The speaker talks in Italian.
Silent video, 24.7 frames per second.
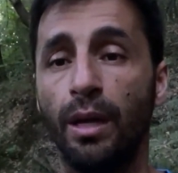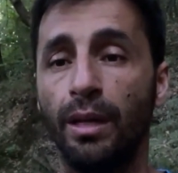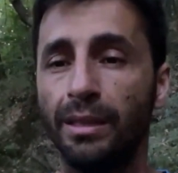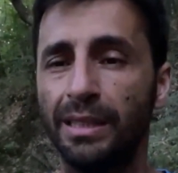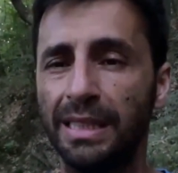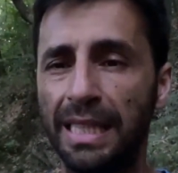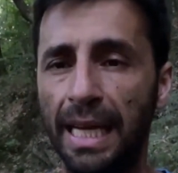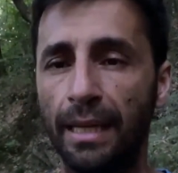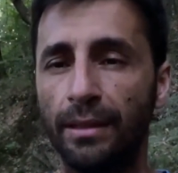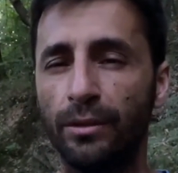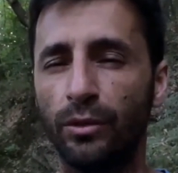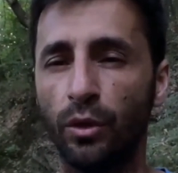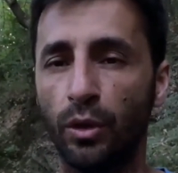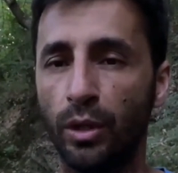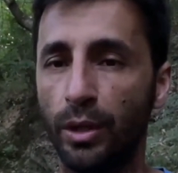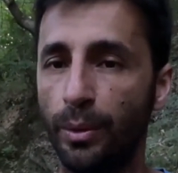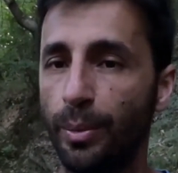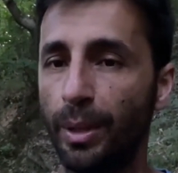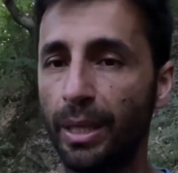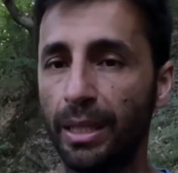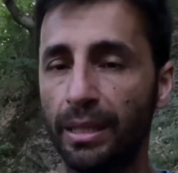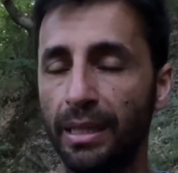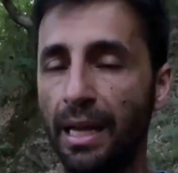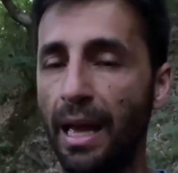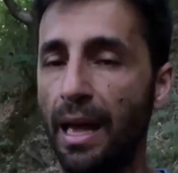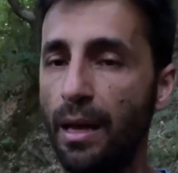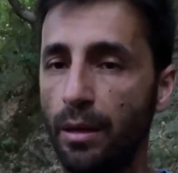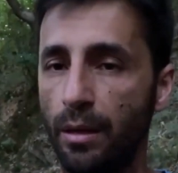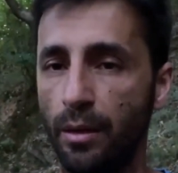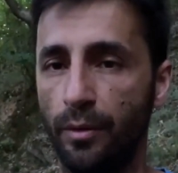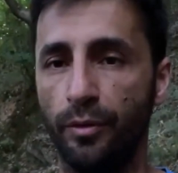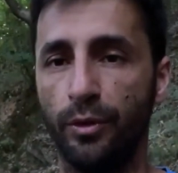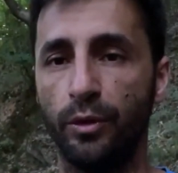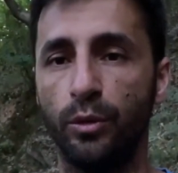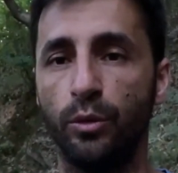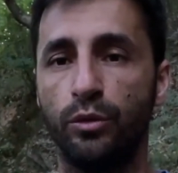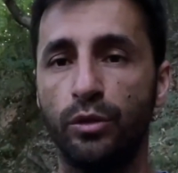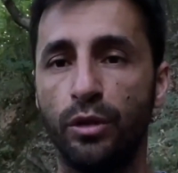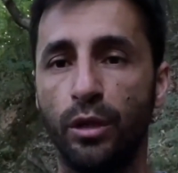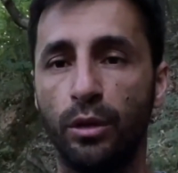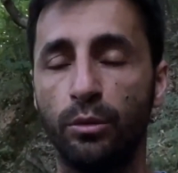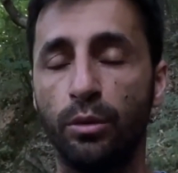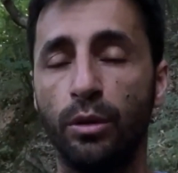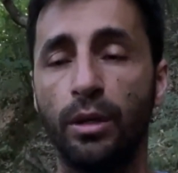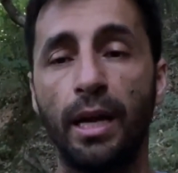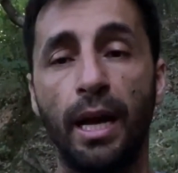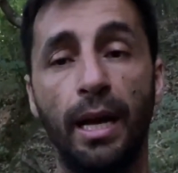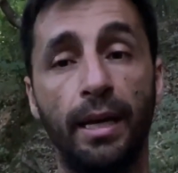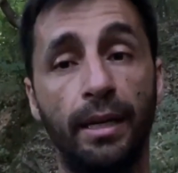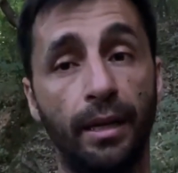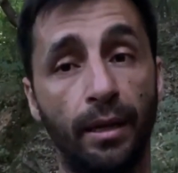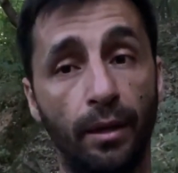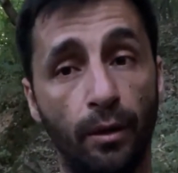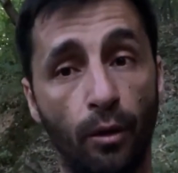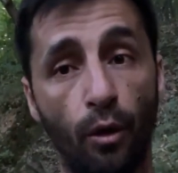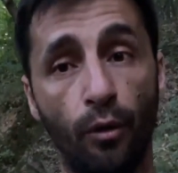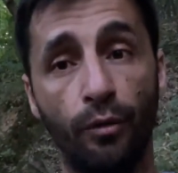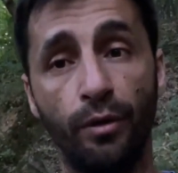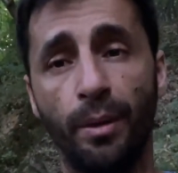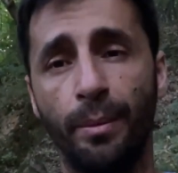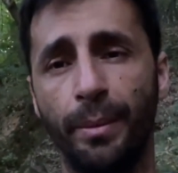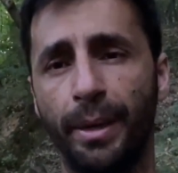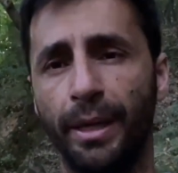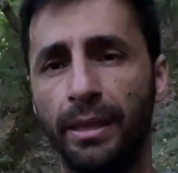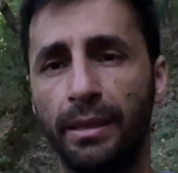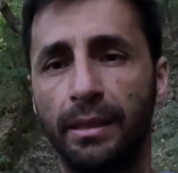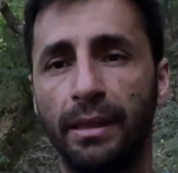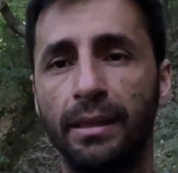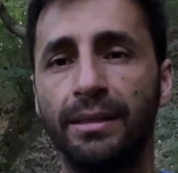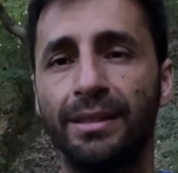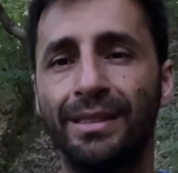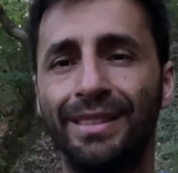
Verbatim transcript: dando libertà e fiducia al tuo cane, ovviamente